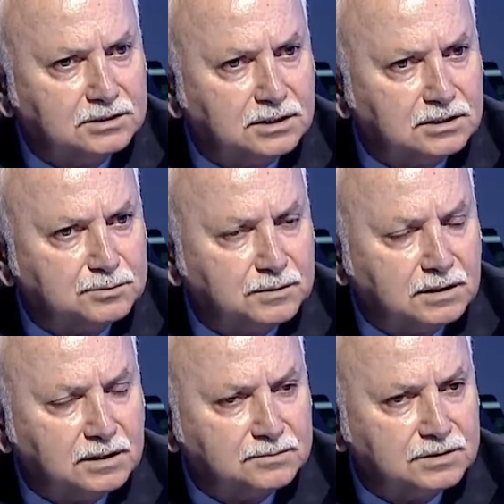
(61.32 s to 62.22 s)

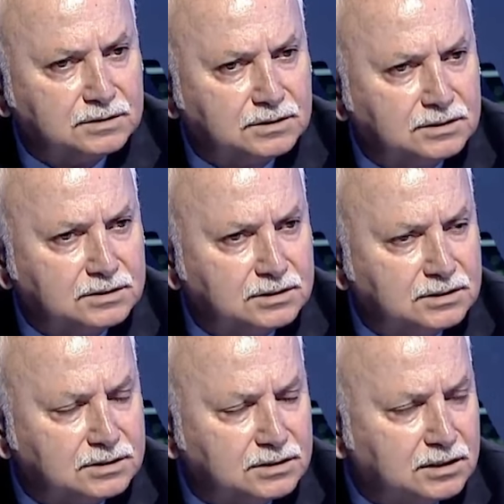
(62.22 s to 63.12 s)
çalışmalarımızın
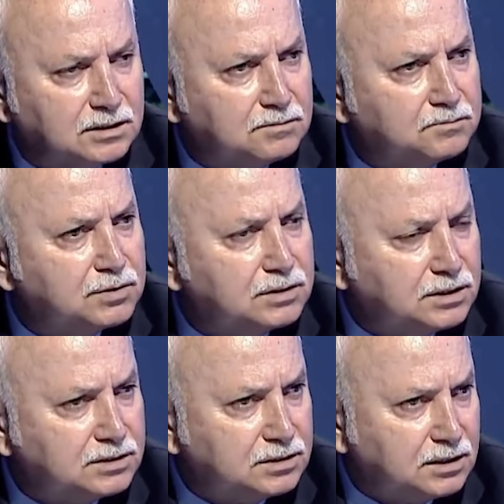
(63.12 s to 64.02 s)
neticesinde
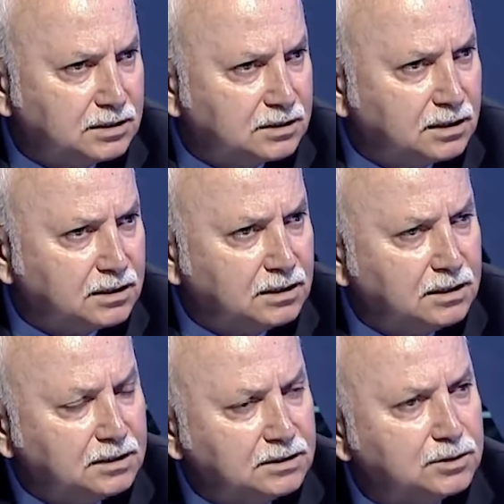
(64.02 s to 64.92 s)
birkaç tane daha
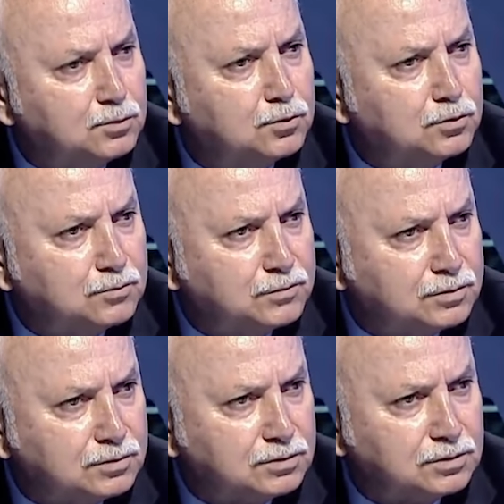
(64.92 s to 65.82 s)
yeni
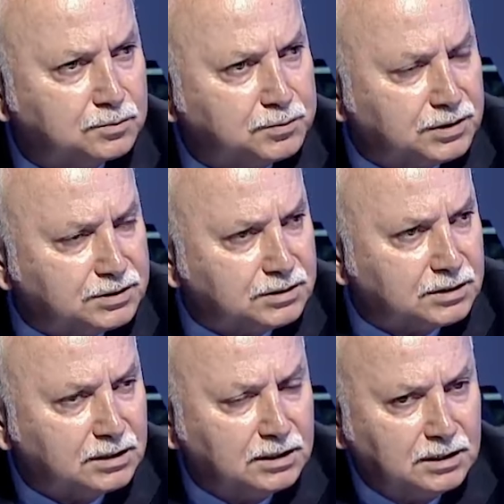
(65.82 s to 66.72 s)
ürünümüz e,
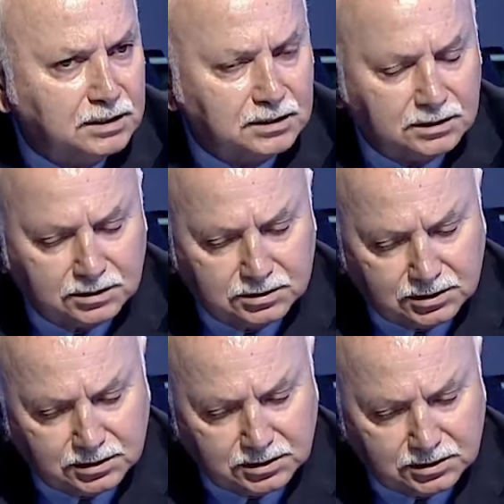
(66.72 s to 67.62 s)
piyasaya e,
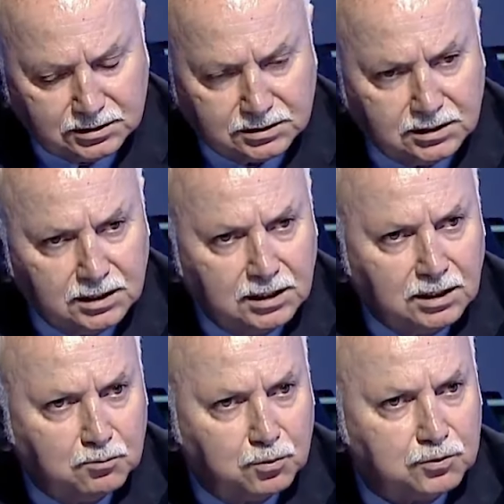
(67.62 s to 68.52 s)
çıkacaktır.
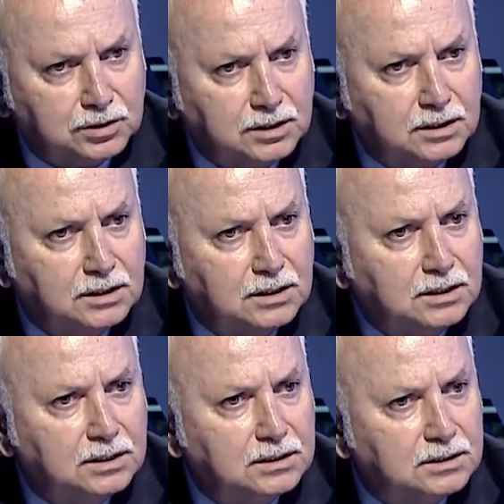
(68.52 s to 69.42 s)
Burada
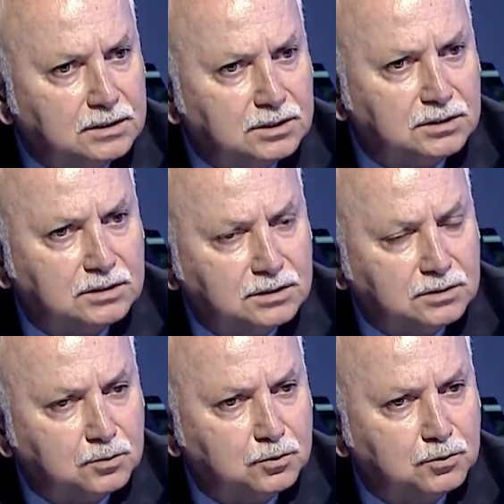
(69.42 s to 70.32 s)
e,
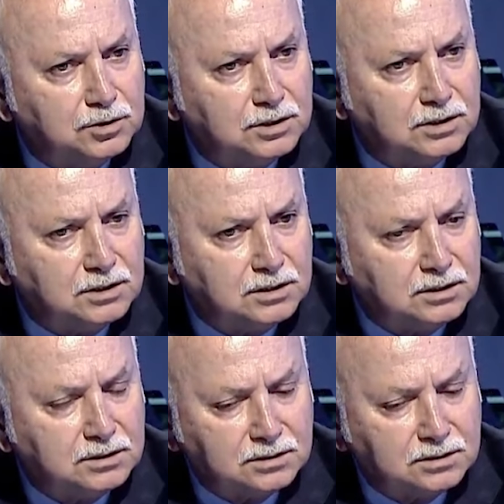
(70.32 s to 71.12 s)
ki ürünleri e,